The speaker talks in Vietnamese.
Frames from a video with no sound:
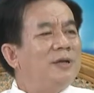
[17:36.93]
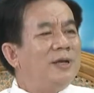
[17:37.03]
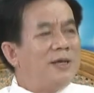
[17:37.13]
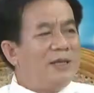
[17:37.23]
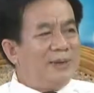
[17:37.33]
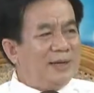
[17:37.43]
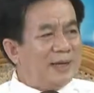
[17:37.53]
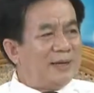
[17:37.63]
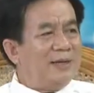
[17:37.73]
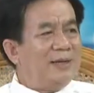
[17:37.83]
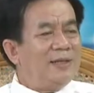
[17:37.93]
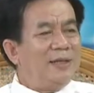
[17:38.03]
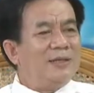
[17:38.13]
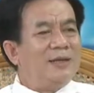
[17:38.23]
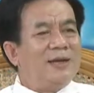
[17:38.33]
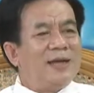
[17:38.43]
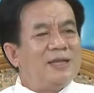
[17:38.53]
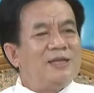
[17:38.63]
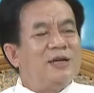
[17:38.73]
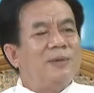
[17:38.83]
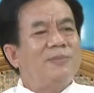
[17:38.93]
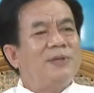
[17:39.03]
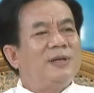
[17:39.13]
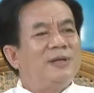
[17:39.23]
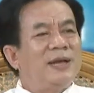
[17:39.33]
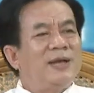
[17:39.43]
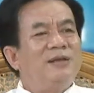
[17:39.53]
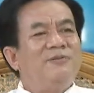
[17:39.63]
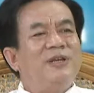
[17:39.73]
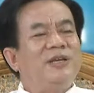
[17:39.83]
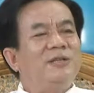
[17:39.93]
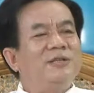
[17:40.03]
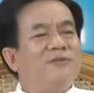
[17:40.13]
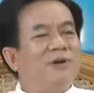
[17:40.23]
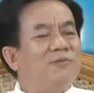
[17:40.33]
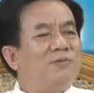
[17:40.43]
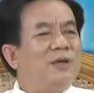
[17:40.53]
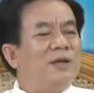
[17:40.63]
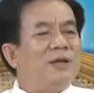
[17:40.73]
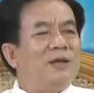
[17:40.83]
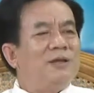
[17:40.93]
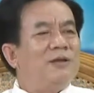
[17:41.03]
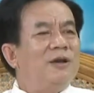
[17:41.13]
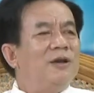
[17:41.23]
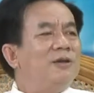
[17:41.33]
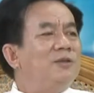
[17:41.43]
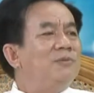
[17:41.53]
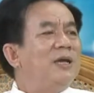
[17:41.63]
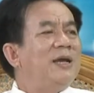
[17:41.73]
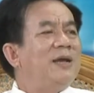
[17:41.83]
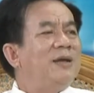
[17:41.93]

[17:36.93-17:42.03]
Dạ. nó diễn biến nặng thì tất cả trường hợp nặng đến viện tử vong là do chúng ta